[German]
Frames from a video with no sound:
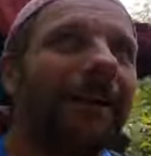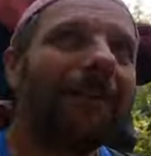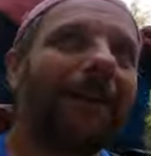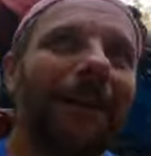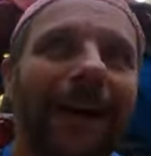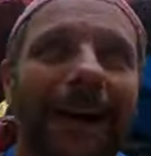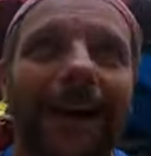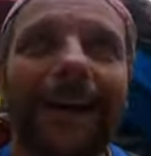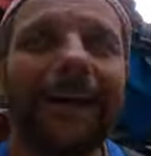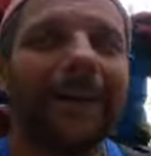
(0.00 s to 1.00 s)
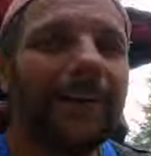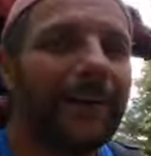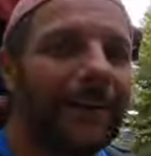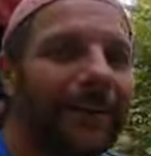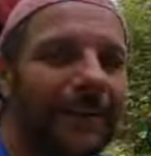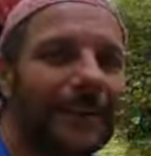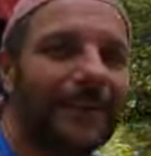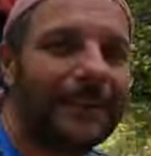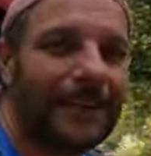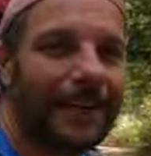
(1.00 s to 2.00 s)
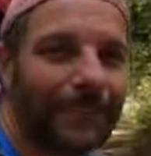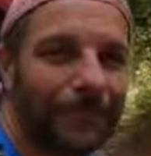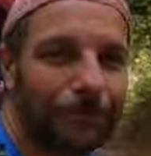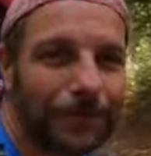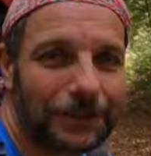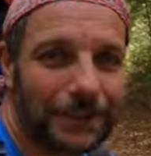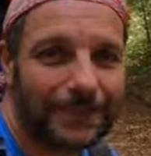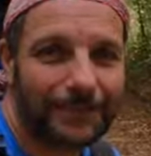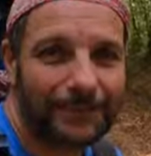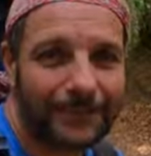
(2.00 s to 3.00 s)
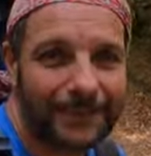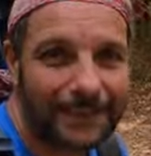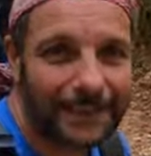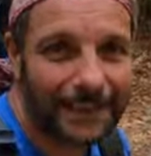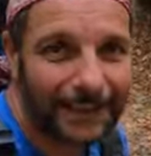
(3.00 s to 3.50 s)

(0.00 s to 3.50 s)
Oh, und jetzt, ich kann mir nicht vorstellen, dass man sieht.